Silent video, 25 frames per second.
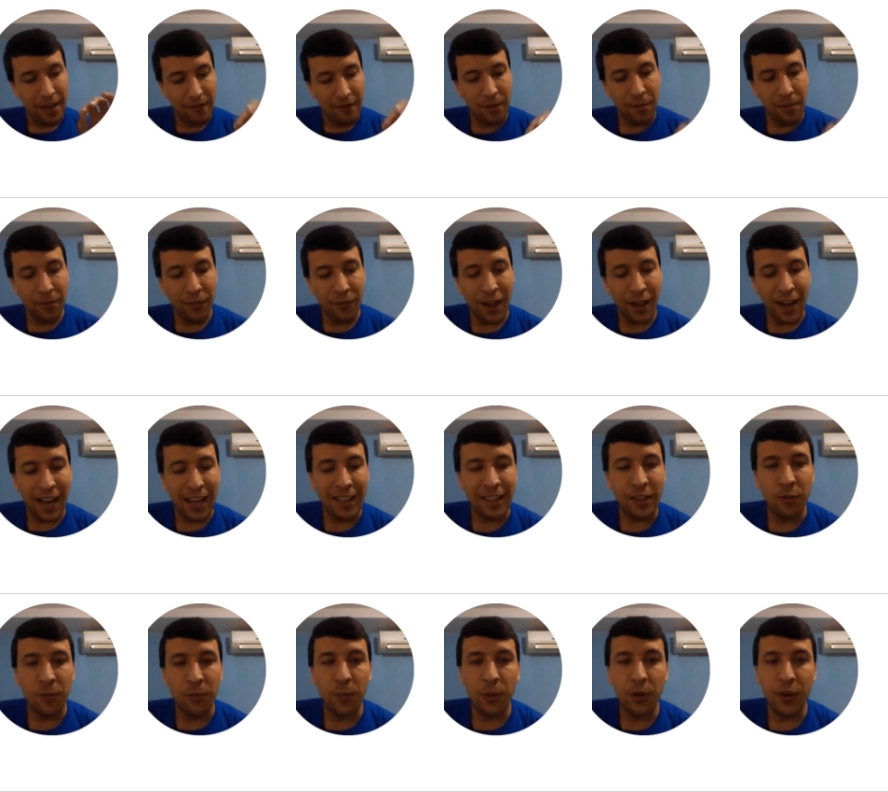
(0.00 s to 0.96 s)
Vamos falar
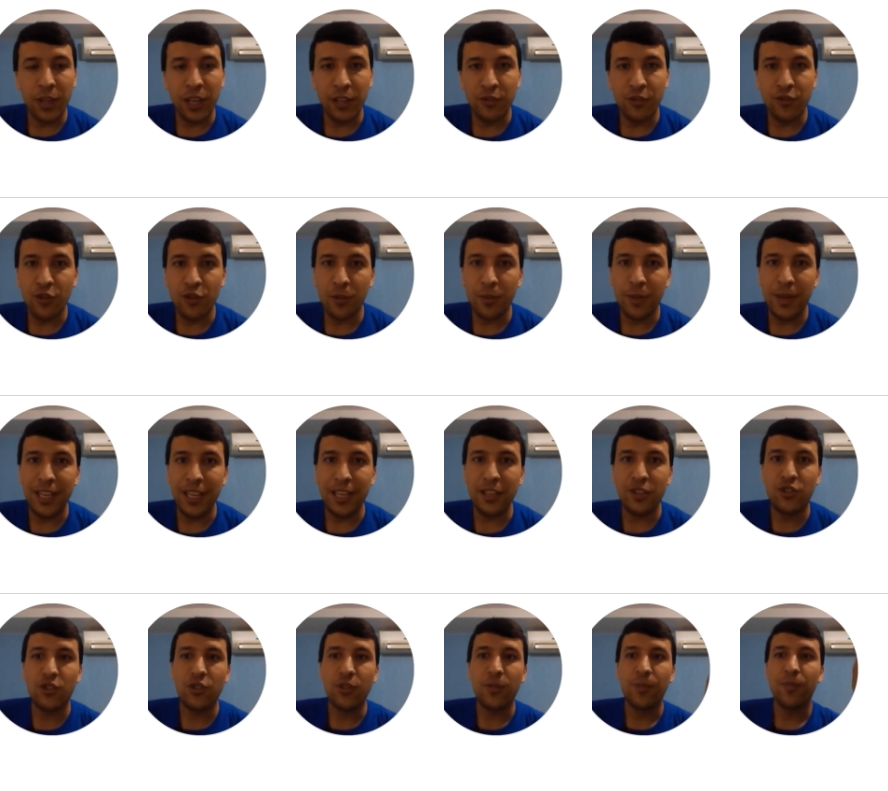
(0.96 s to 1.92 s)
então um pouquinho sobre
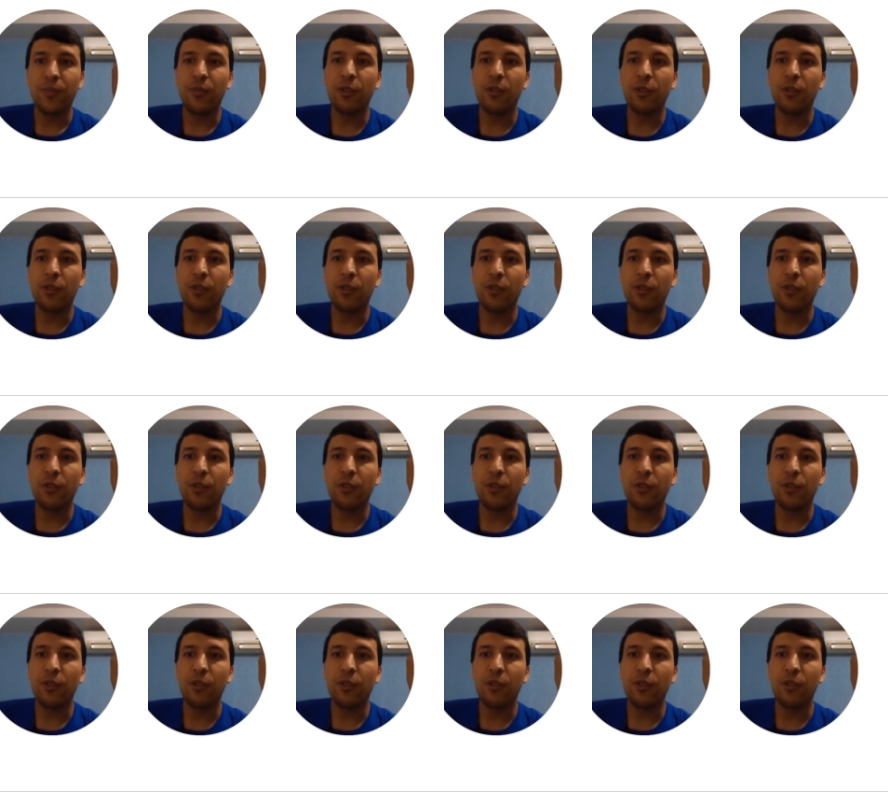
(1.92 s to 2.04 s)
isso.